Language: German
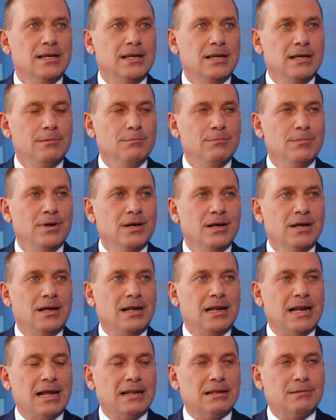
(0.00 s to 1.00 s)
im
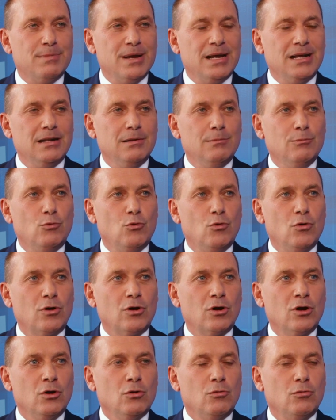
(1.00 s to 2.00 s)
Land Mecklenburg.